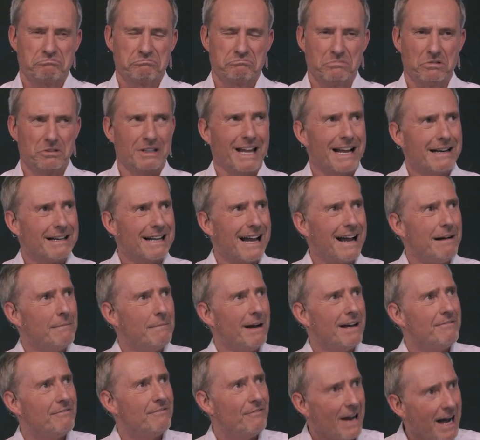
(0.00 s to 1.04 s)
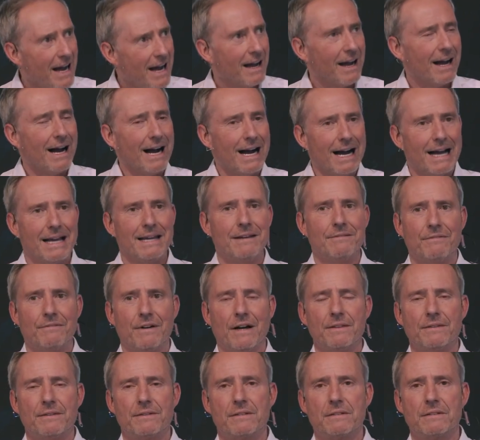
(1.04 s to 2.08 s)
Und dann kam mein wahrer
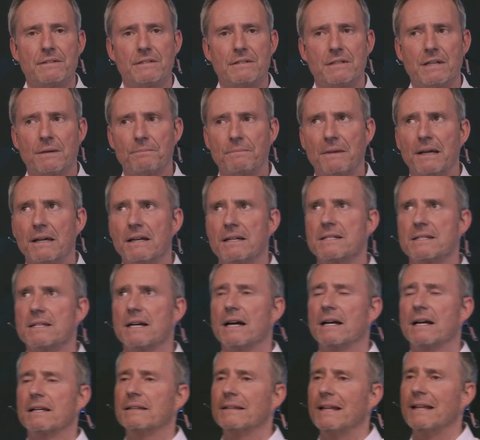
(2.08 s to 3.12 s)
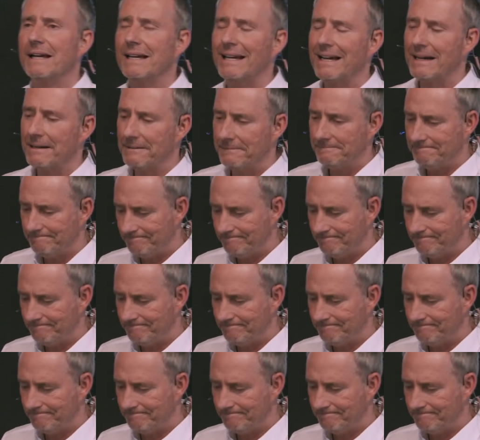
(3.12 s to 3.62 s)
Einwand. Ich habe dann gesagt, naja,